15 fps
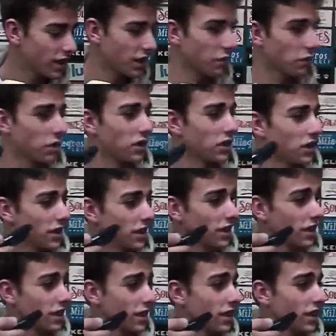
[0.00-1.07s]
Sí, bueno, desde que
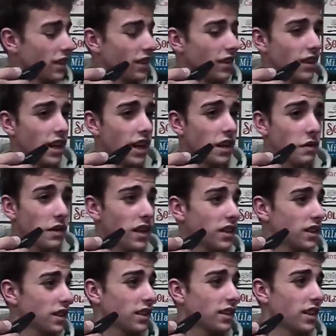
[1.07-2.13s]
entré en
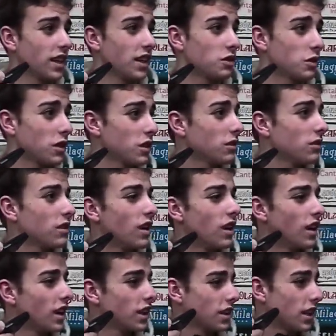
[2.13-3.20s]
Alevines este era el sueño,
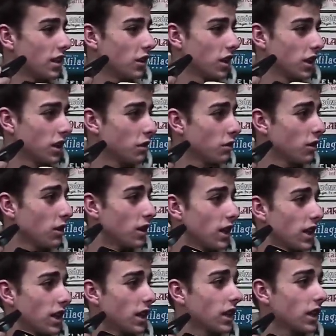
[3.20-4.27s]
este era el objetivo, no
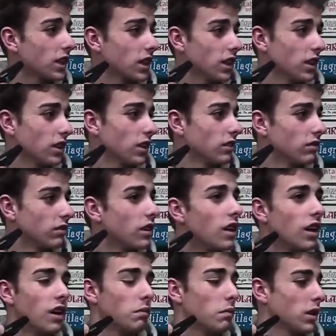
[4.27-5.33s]
ganar ligas y
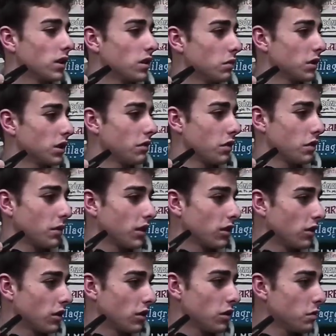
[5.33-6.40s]
para esto me está formando
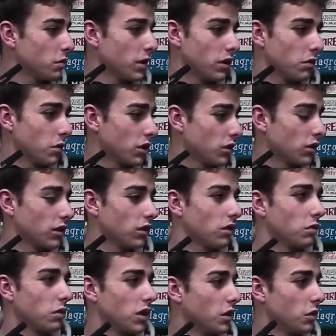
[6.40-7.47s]
con el club y muy contento
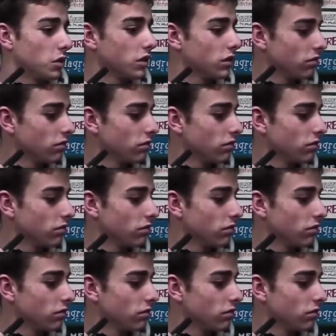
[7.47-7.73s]
por el debut.